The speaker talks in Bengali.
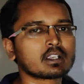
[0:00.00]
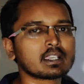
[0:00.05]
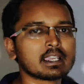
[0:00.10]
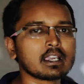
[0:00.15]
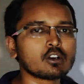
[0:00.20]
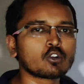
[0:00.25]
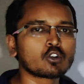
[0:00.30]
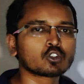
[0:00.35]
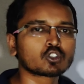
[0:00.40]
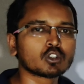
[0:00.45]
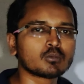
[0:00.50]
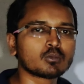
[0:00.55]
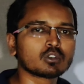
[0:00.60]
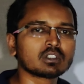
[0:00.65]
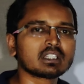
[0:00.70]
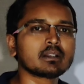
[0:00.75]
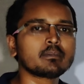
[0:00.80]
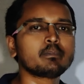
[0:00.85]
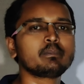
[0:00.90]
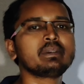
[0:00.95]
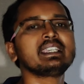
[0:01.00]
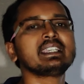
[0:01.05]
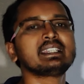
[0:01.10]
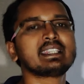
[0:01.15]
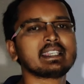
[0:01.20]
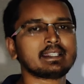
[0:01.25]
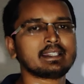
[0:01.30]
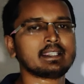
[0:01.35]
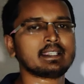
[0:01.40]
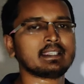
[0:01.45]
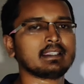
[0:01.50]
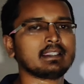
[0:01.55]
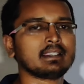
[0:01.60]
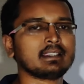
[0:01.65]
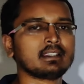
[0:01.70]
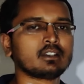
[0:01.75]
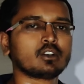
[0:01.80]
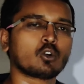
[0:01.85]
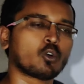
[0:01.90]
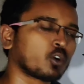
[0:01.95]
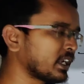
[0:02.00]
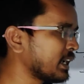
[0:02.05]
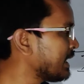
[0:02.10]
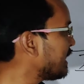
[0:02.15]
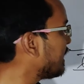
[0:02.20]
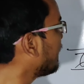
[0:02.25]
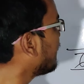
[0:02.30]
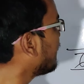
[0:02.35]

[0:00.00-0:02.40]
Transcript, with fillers: সঙ্গে গৌতম বুদ্ধের বিয়ে দিয়ে দেন ওকে